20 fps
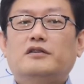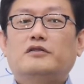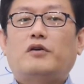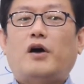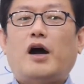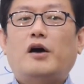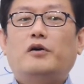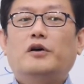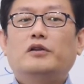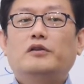그
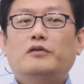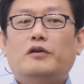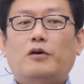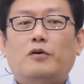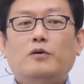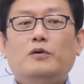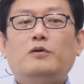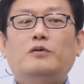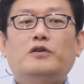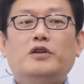광원과
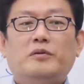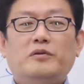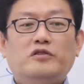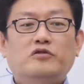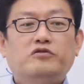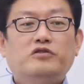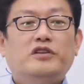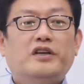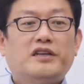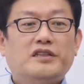홀로그램이
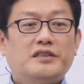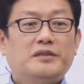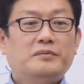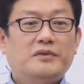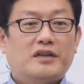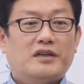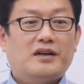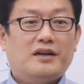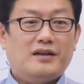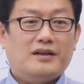
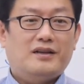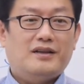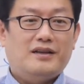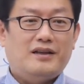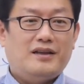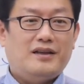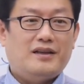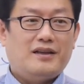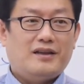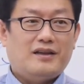둘이겠습니까?
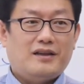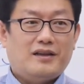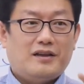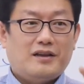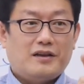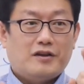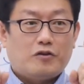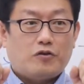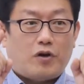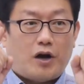
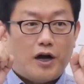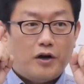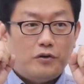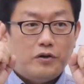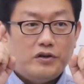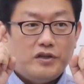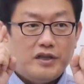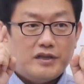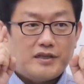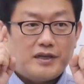
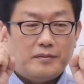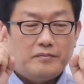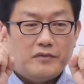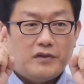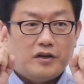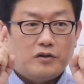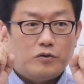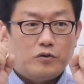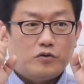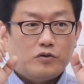광원이
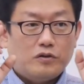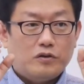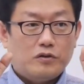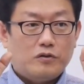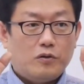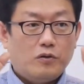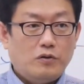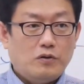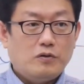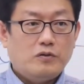참나고
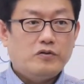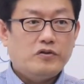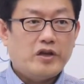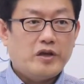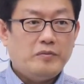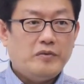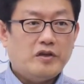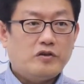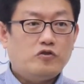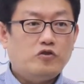
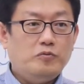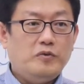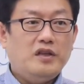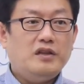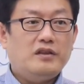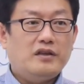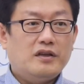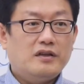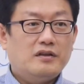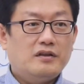홀로그램이
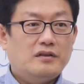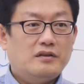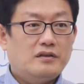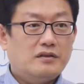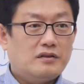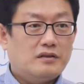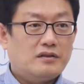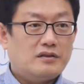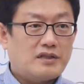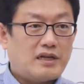꿈일
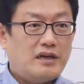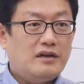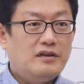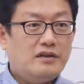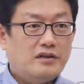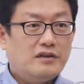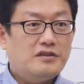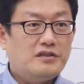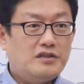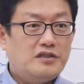때는 잘
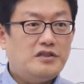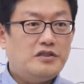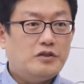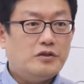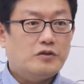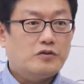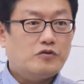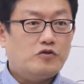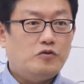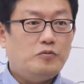
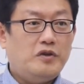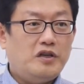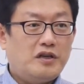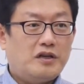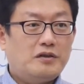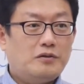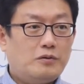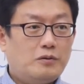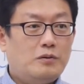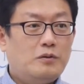느껴지시죠?
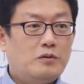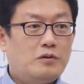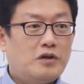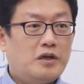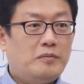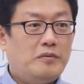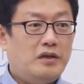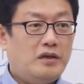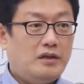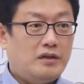꿈이라는
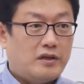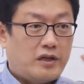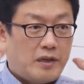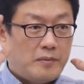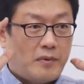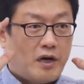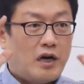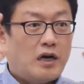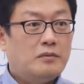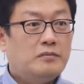홀로그램이
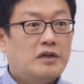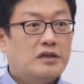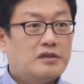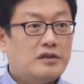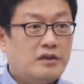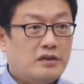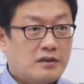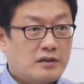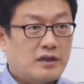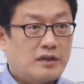내
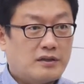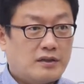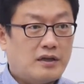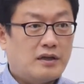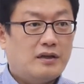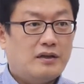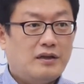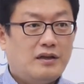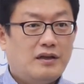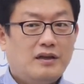마음에서
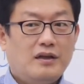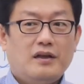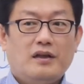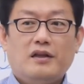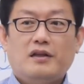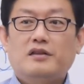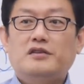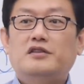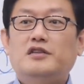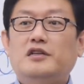일어났다.
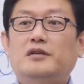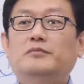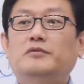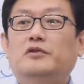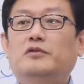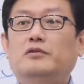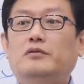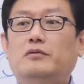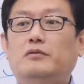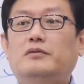
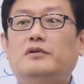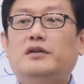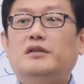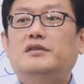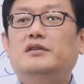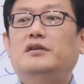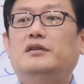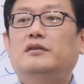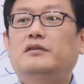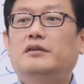지금도
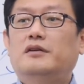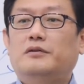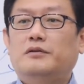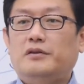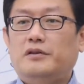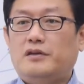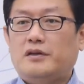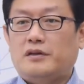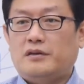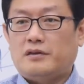똑같이 일어나고
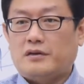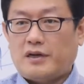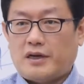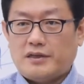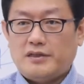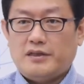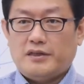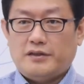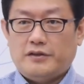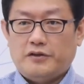있다는 걸
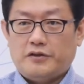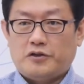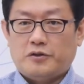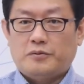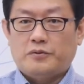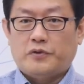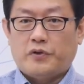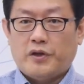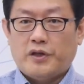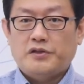아셔야 돼요.
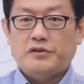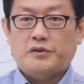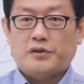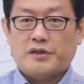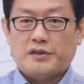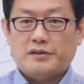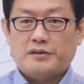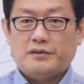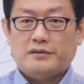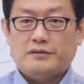여러분 뇌
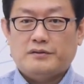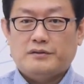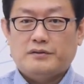속에서.